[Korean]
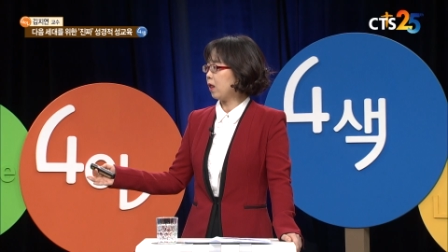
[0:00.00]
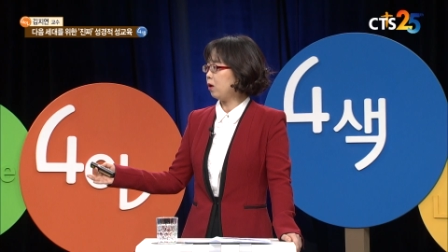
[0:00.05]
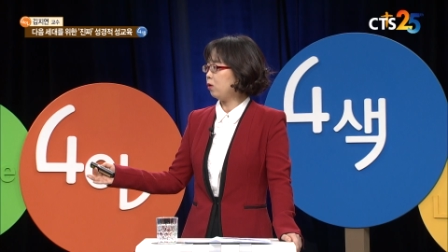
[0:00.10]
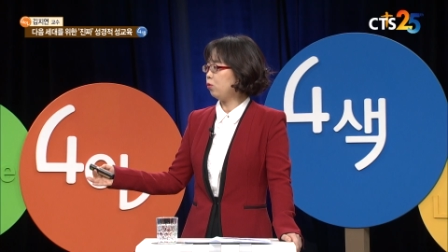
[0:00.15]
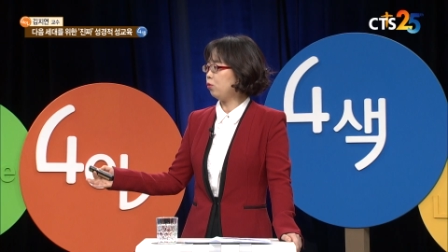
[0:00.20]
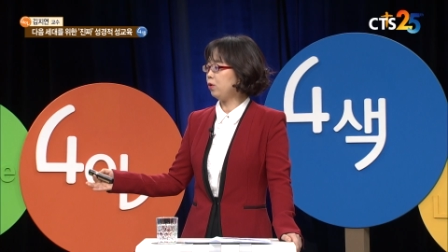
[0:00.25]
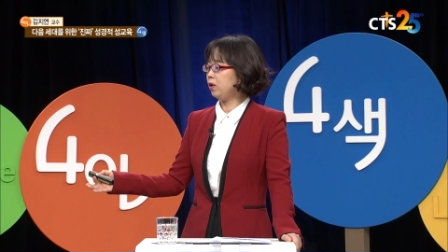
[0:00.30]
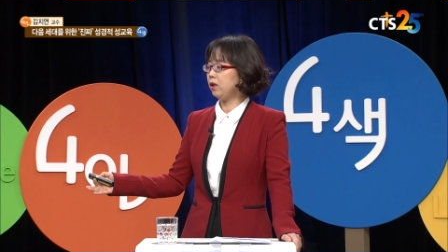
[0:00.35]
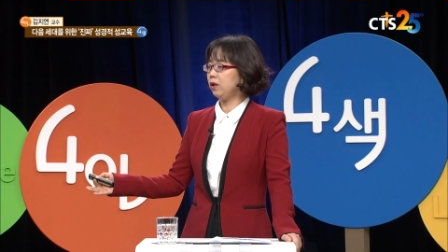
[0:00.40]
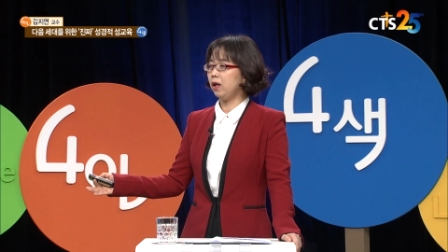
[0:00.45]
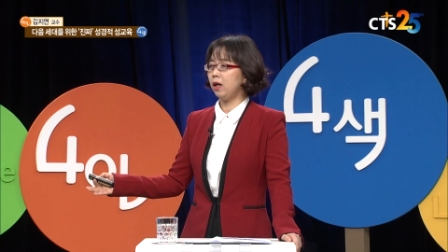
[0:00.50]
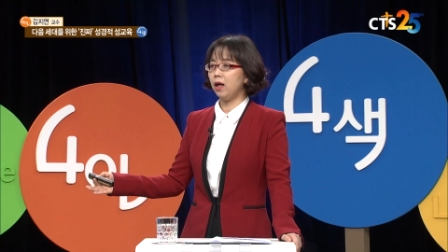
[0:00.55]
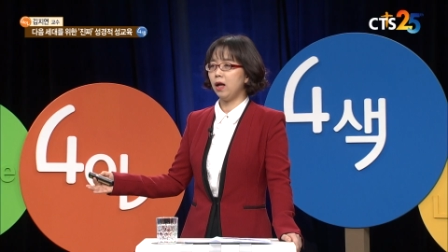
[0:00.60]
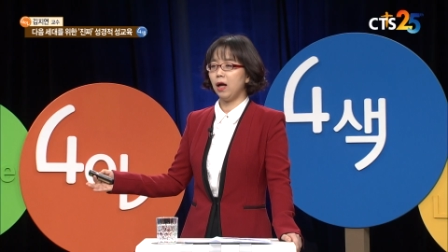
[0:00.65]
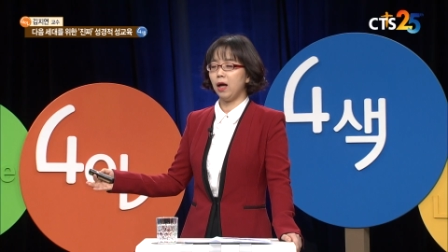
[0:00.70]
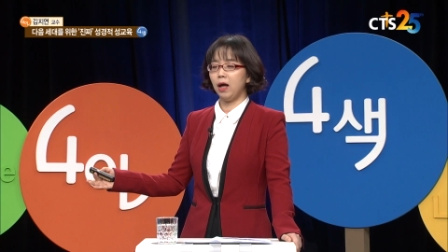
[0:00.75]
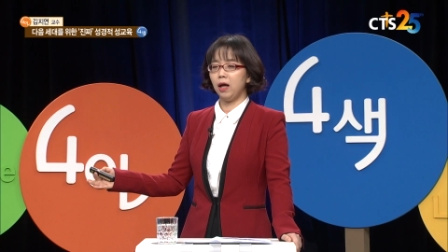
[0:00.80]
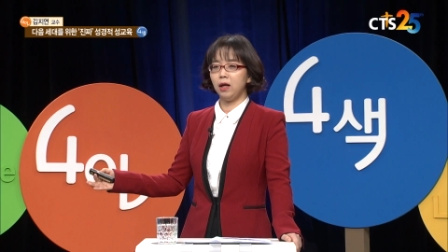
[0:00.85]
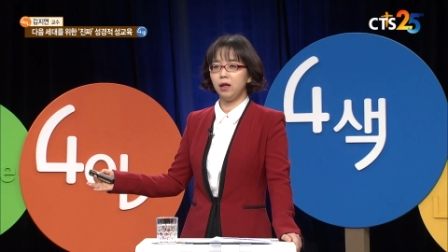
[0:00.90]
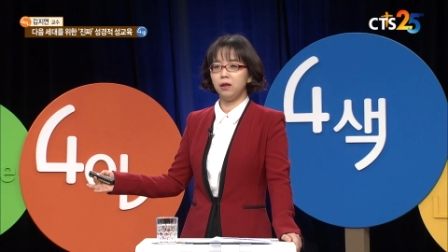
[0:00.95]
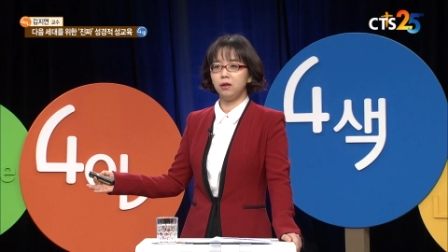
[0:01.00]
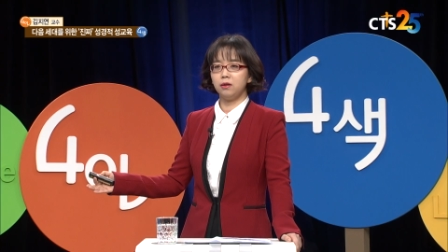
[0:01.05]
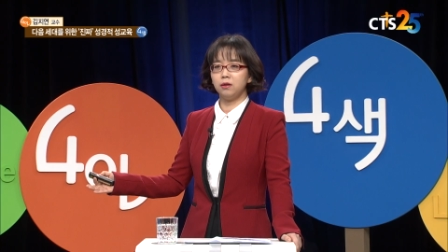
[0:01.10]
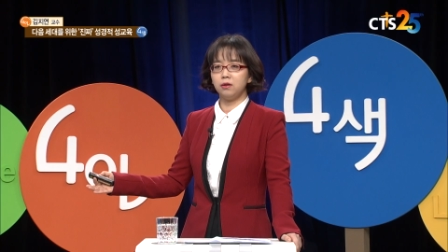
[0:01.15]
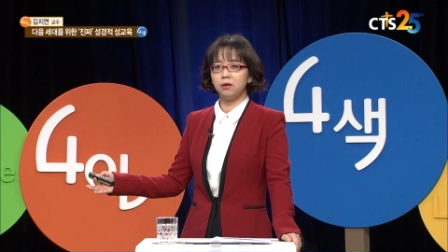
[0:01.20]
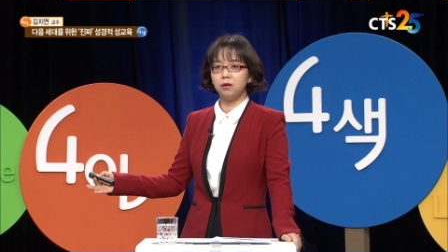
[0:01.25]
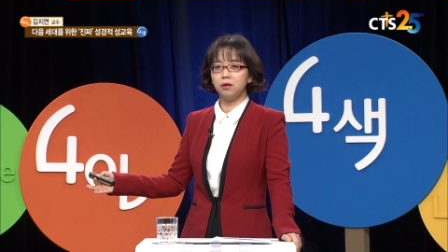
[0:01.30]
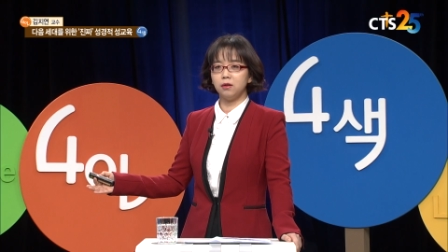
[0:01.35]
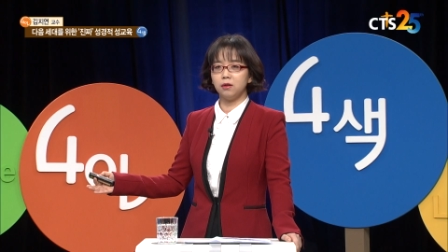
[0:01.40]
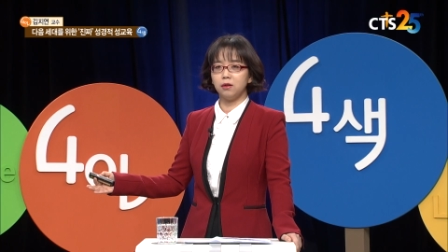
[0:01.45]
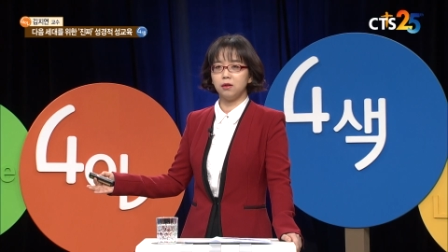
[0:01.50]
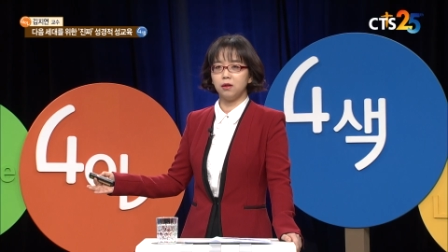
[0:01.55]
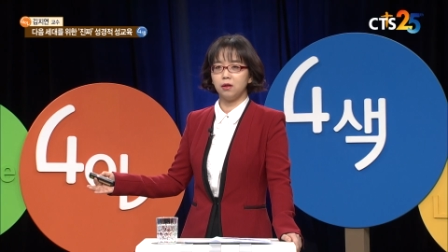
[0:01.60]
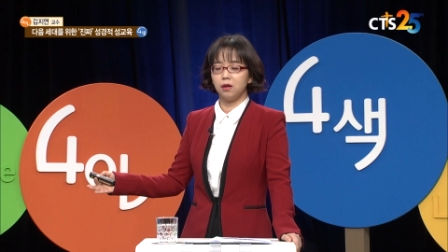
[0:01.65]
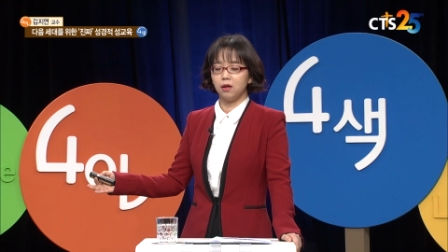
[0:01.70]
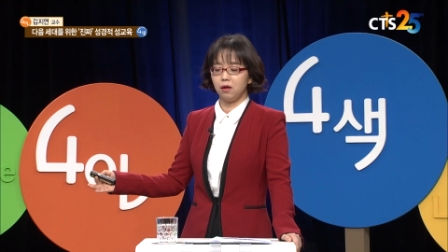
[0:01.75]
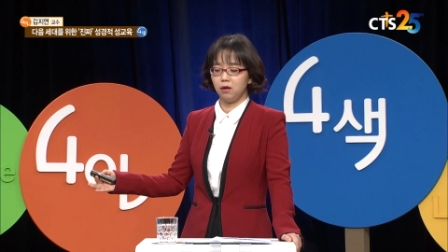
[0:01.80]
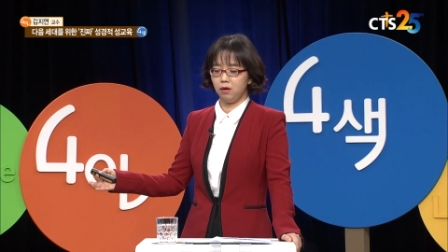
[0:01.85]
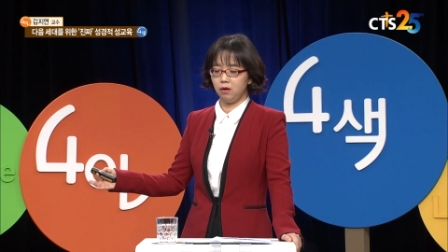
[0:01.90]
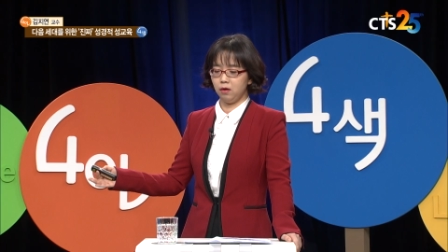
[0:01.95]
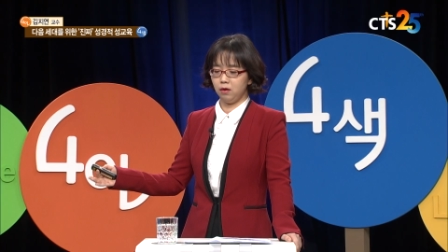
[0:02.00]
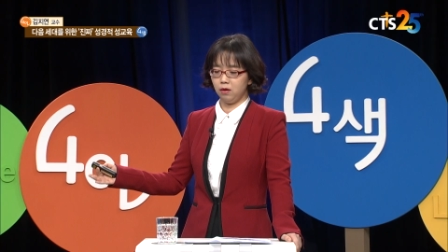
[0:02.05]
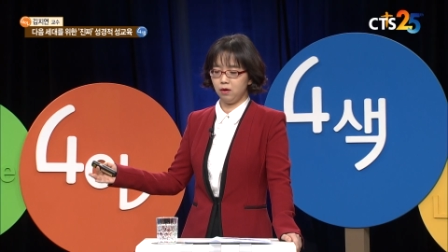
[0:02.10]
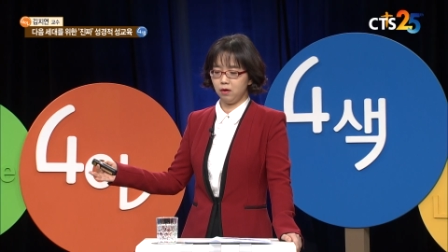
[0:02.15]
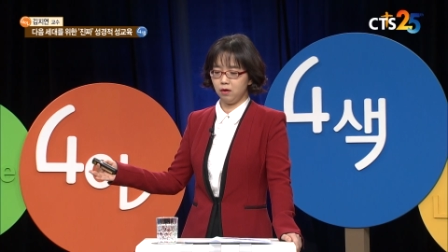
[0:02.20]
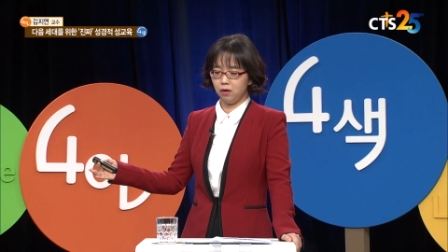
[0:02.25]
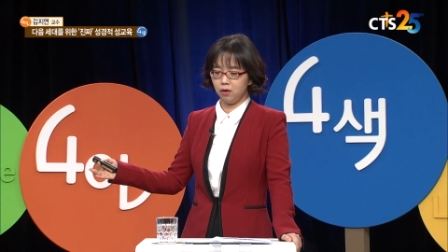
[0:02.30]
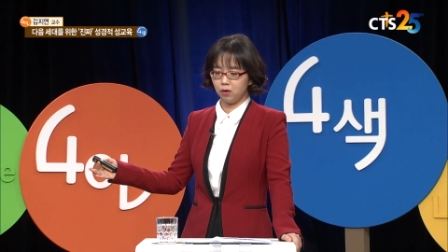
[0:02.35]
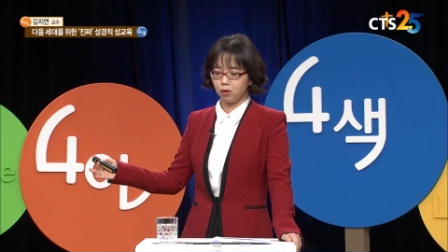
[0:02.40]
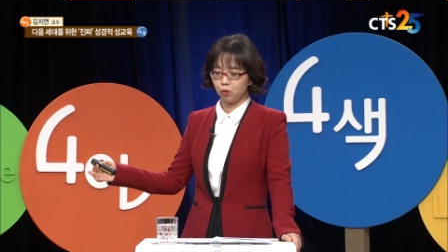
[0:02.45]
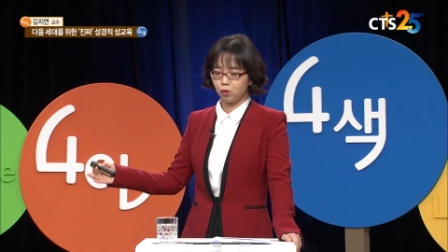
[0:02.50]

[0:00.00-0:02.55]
우리의 아이들을 어,